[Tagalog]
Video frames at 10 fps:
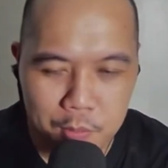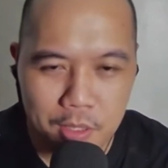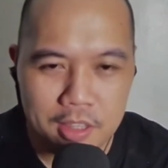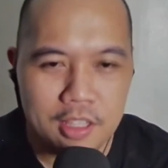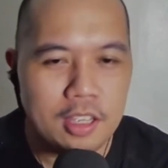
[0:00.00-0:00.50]

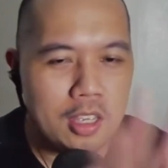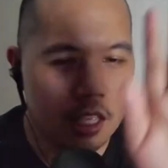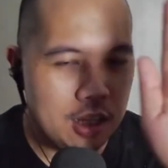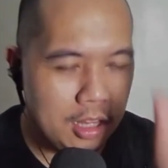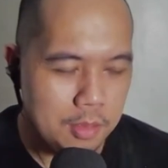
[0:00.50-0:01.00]
wait.
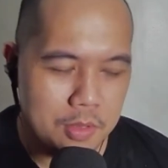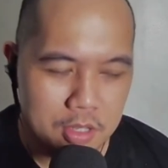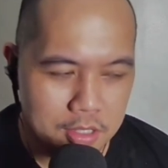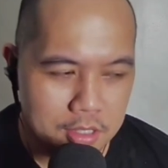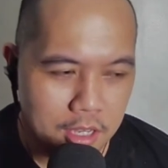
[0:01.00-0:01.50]
Let me
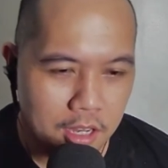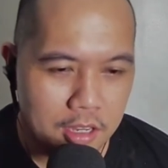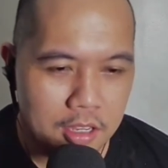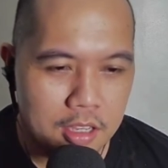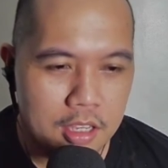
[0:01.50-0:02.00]
just
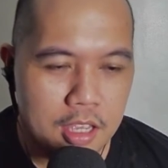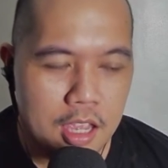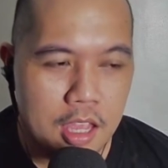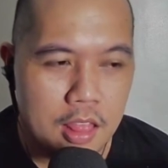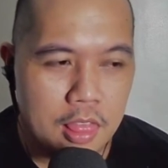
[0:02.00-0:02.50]
think.
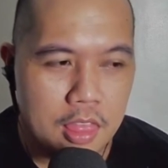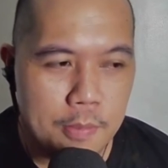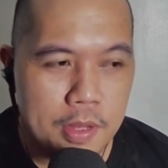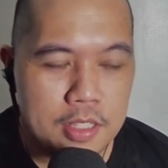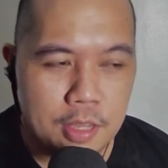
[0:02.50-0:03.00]
Di
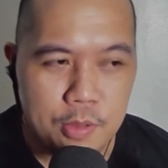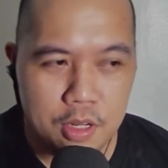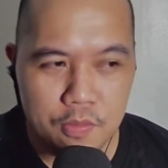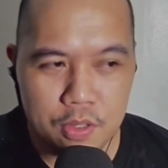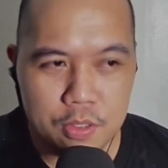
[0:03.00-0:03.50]
ba the same
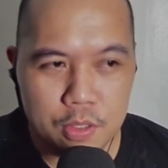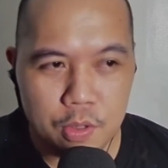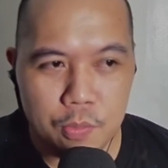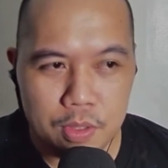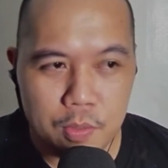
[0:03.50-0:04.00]
universe
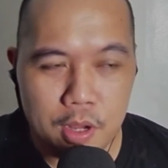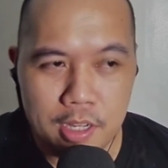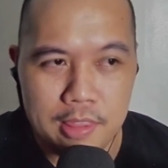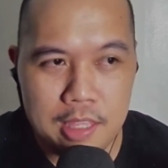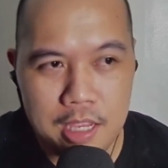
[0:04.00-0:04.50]
to with
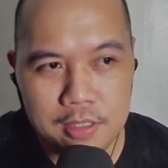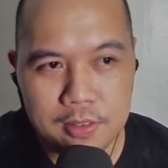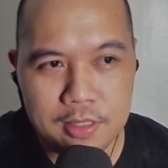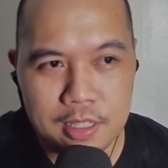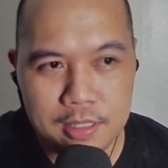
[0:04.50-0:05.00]
Quarantine
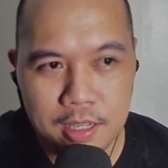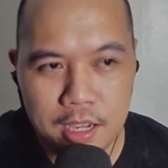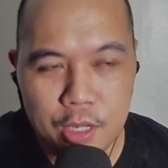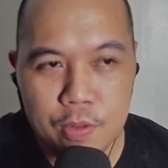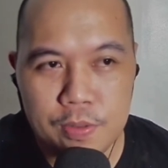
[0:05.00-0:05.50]
Things? Kasi
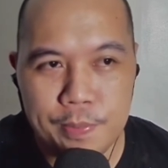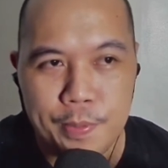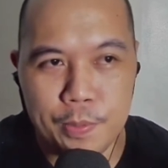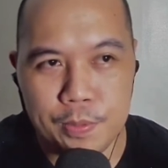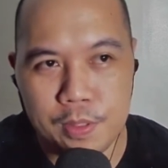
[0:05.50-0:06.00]
nga doon sa
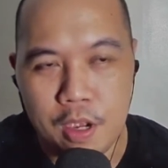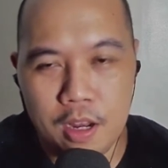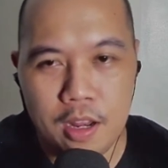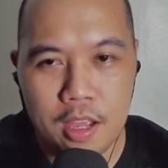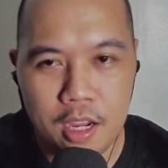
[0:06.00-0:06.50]
post
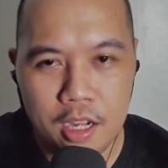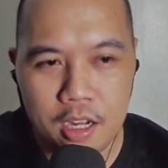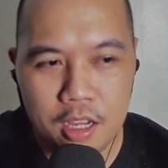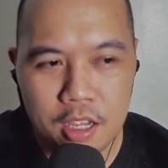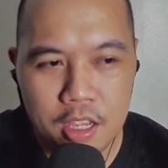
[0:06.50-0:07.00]
online.
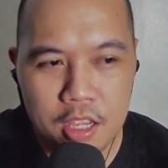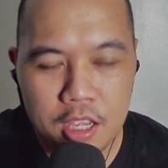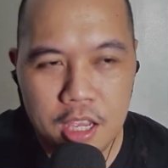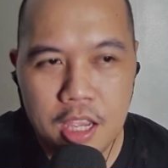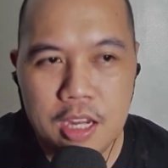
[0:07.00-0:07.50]

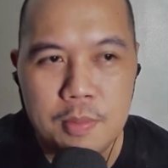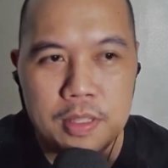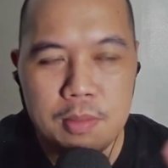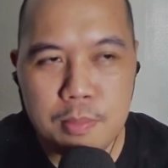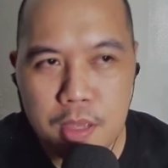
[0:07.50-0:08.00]
Eh di ba
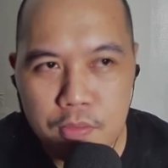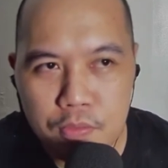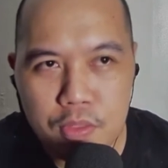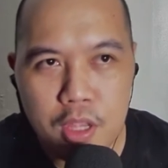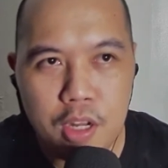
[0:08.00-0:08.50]
si
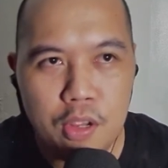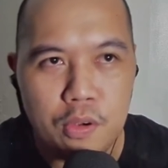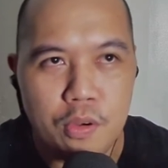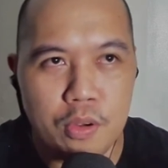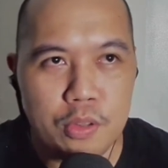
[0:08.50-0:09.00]
Bev din
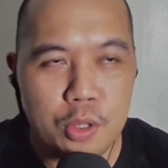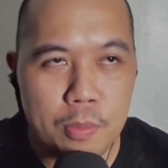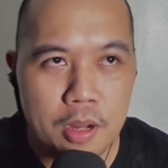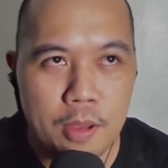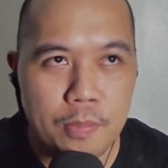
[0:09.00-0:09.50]
yung
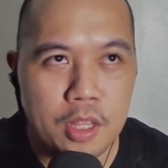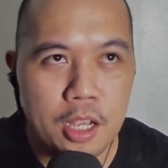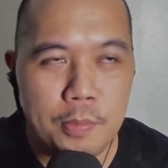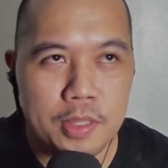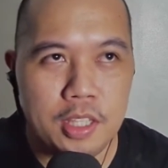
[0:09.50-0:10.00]
gumanap na
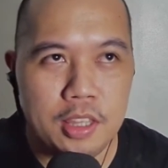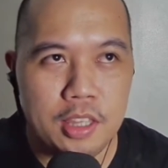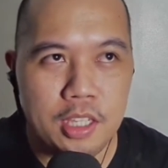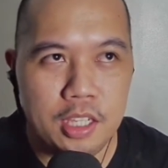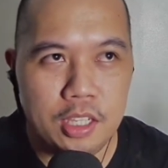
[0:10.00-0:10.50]
kapatid
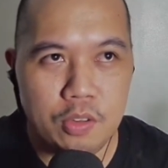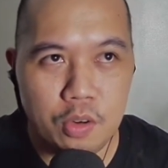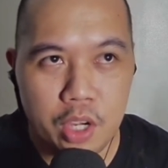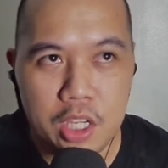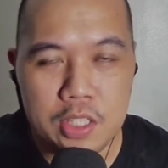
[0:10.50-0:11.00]
ni
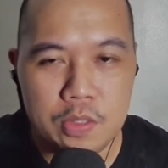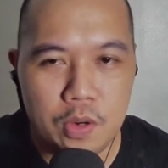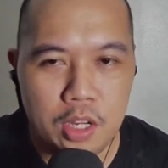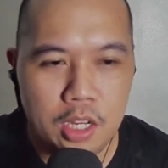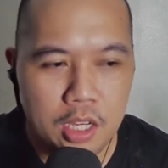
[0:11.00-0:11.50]
Royce
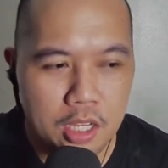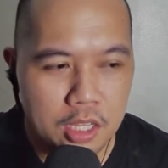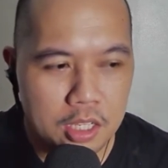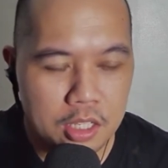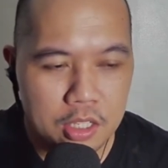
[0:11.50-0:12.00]
or
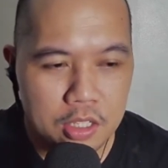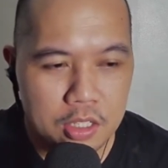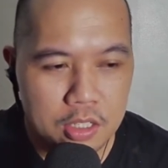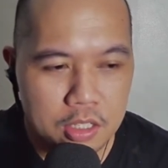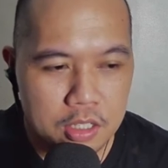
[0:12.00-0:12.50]
ni...
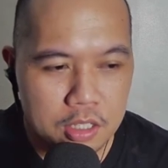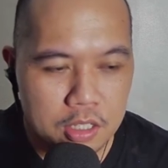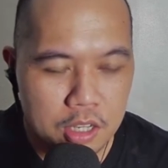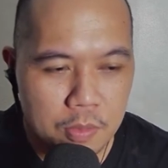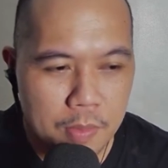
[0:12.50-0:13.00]

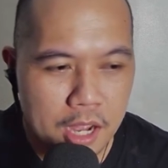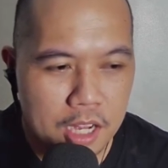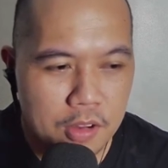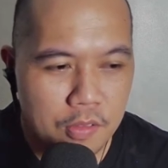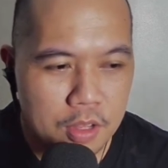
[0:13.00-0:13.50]
Ano
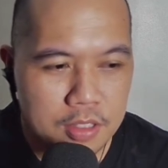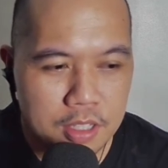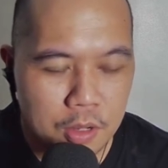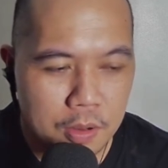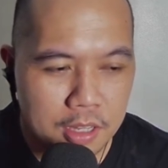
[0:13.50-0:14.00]
pangalan ni Royce
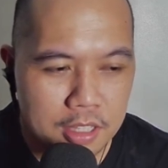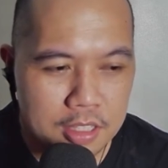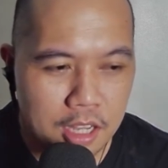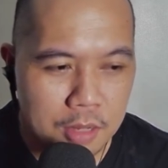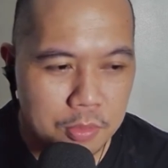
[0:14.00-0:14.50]
sa Quarantine quarantines?
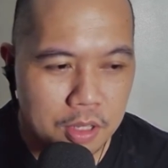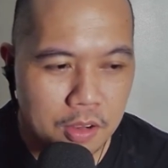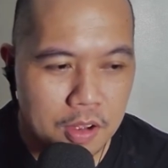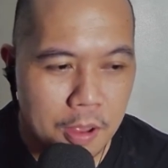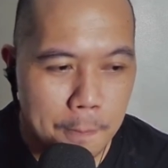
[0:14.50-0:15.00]
Nakalimutan
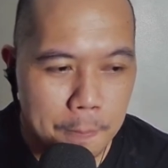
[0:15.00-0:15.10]
ko na.